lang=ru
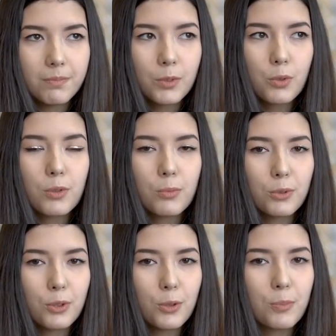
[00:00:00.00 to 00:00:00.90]
нужно
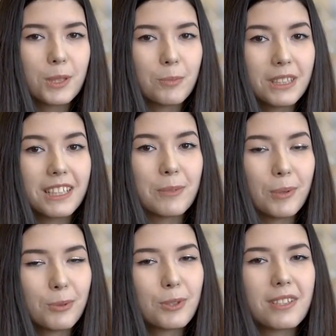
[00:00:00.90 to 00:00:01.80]
будет еще посмотреть,
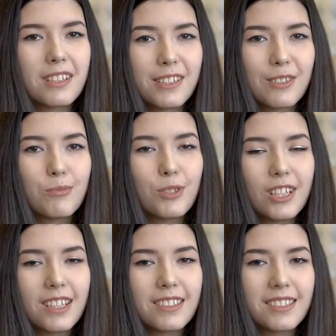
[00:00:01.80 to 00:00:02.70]
получится ли
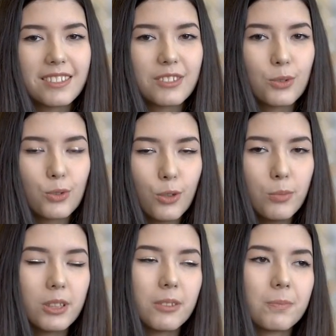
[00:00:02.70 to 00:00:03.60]
совмещать с
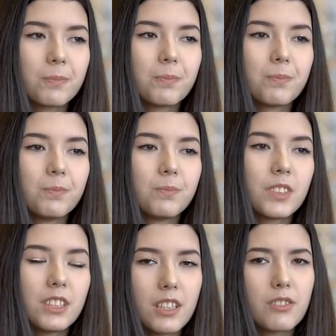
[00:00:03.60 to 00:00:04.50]
учебой.
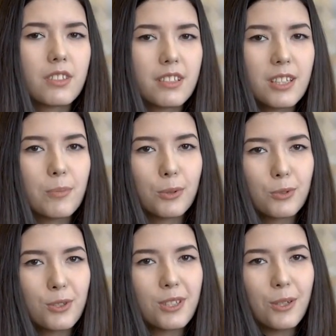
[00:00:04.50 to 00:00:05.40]
Естественно, если не
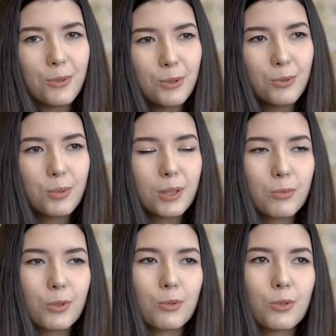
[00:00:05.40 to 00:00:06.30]
получится, я уйду,
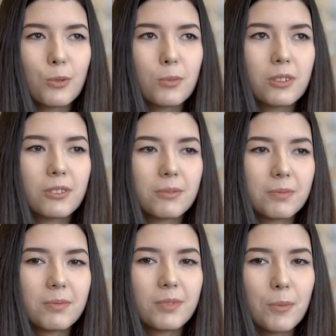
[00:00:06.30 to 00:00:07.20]
потому что учеба
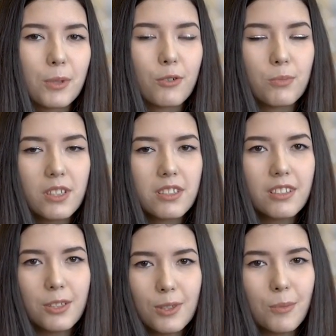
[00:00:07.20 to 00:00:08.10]
на первом
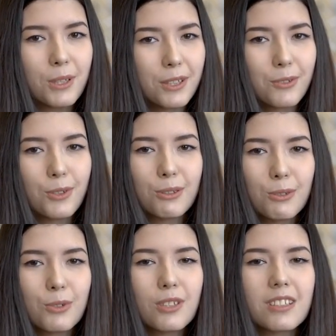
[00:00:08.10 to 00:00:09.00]
месте. Я сюда приехала
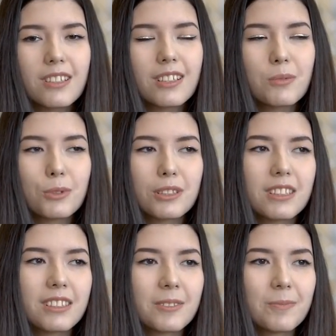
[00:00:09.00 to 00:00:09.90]
все-таки учиться, а не
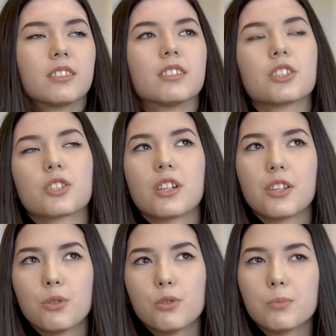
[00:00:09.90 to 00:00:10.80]
работать. На
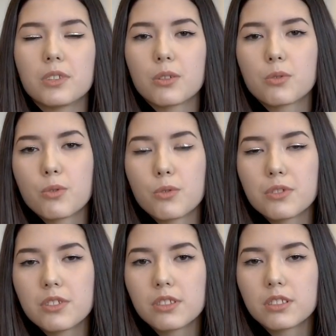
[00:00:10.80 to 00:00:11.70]
жилье у меня
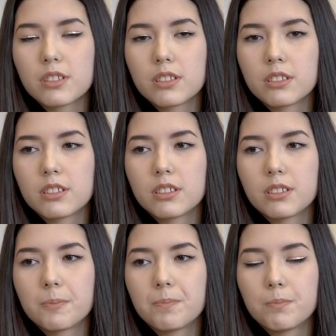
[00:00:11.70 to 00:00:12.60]
уходит
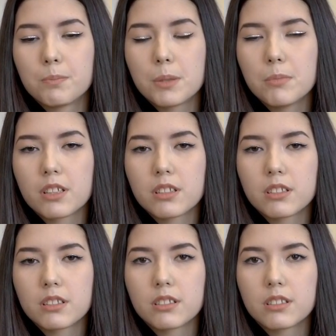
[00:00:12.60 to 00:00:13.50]
э,
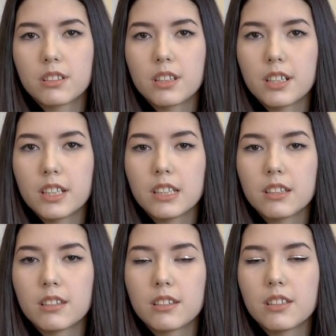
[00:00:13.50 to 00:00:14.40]
примерно 3
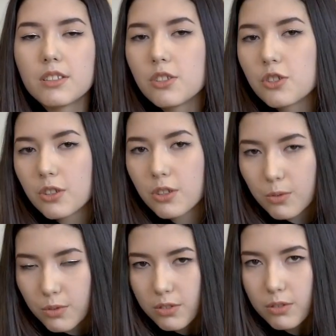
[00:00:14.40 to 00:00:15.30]
тысячи
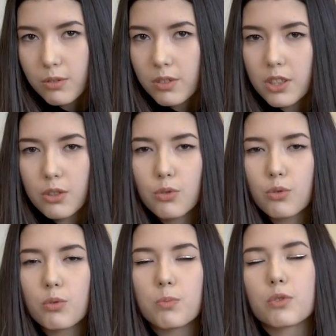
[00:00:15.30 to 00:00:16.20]
крон, даже
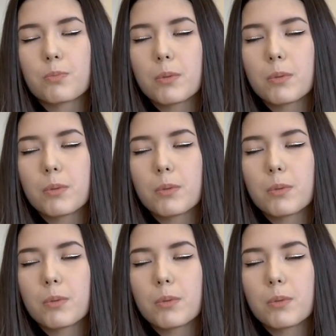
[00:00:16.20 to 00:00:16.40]
чуть-чуть, может,